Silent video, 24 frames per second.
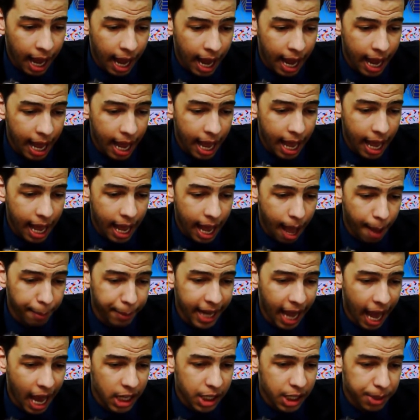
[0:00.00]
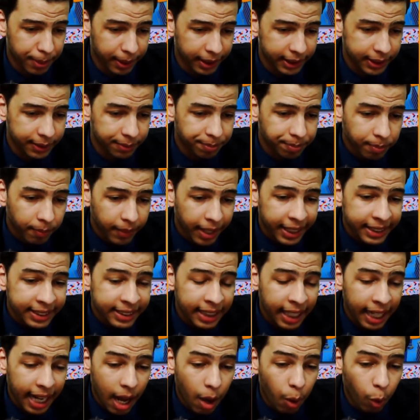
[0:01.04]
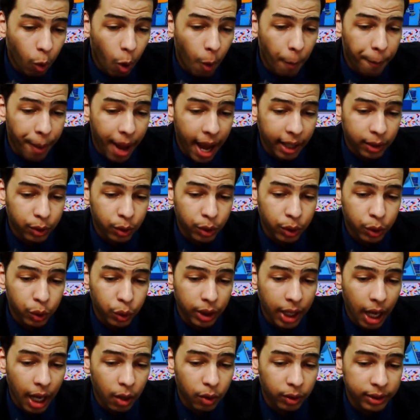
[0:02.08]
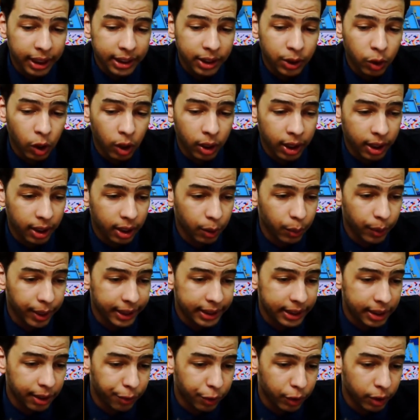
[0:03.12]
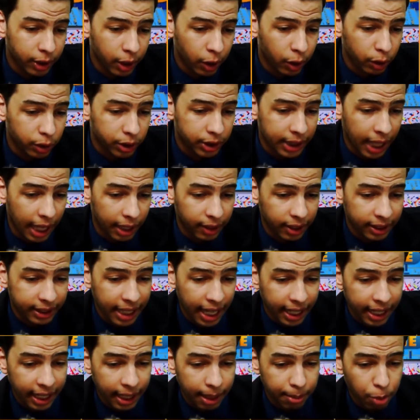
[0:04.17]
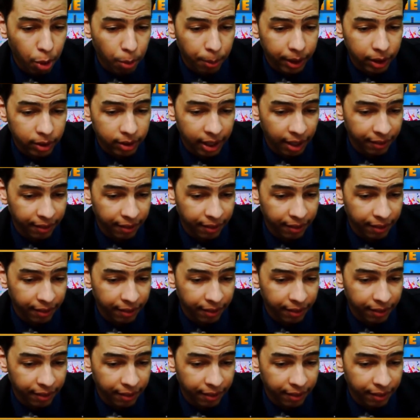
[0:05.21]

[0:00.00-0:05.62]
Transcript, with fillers: é, abre aspas, será um compacto de tudo que acontece no Olinda, no Recife, no interior do estado, até aquele momento.